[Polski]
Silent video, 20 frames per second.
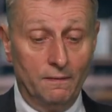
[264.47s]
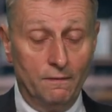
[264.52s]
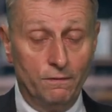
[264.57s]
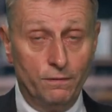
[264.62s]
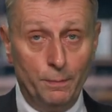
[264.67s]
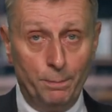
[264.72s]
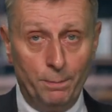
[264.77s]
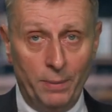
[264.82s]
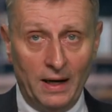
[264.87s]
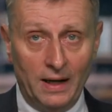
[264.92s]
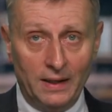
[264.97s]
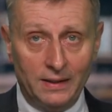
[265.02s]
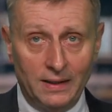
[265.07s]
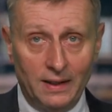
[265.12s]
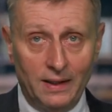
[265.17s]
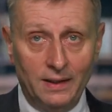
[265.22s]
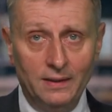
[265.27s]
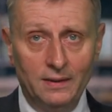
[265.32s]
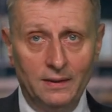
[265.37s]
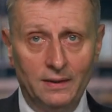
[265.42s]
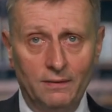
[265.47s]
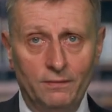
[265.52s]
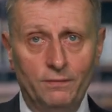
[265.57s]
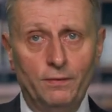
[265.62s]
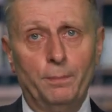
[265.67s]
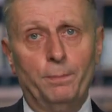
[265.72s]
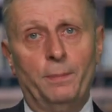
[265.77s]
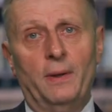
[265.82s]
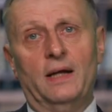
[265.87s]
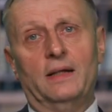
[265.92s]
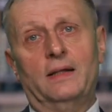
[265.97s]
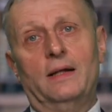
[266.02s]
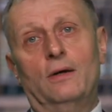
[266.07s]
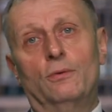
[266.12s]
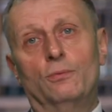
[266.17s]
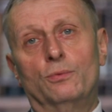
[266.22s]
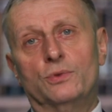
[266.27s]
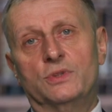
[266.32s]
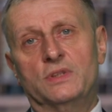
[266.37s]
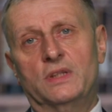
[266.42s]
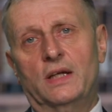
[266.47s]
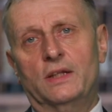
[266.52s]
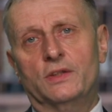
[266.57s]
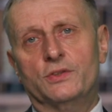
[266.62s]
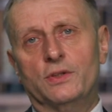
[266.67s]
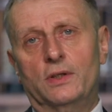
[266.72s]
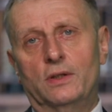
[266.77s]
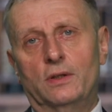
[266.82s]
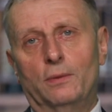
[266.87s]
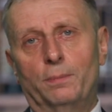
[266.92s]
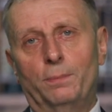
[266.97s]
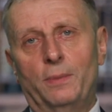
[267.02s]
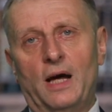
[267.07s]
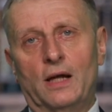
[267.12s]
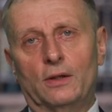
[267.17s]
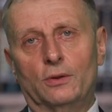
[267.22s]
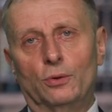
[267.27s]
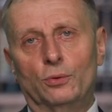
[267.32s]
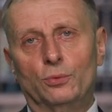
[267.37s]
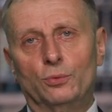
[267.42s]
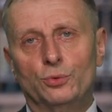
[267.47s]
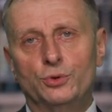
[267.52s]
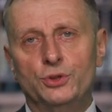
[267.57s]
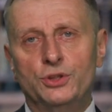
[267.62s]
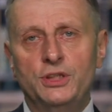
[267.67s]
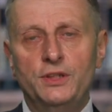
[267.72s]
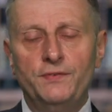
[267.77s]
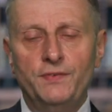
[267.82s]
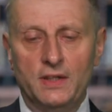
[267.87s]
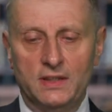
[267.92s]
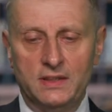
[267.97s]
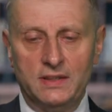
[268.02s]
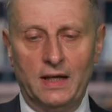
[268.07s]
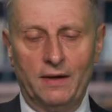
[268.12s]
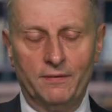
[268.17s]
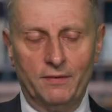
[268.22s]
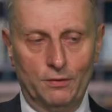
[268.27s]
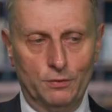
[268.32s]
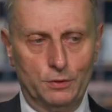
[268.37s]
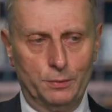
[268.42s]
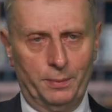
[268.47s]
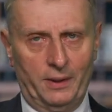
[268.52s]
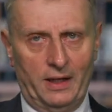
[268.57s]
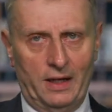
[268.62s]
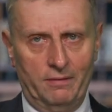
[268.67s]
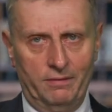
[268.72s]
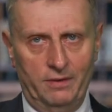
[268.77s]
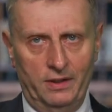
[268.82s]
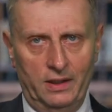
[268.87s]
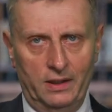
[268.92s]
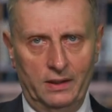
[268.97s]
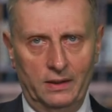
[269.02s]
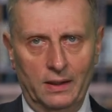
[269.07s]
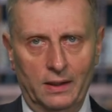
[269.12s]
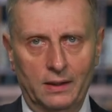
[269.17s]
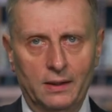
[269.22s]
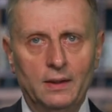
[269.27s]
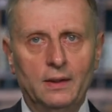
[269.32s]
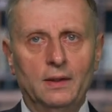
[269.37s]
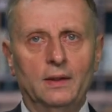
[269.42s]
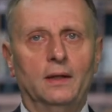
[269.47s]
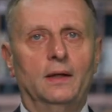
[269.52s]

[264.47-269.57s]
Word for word: wypada, wypada uznać, że no Platon uczciwie stawiał sprawę, jednak,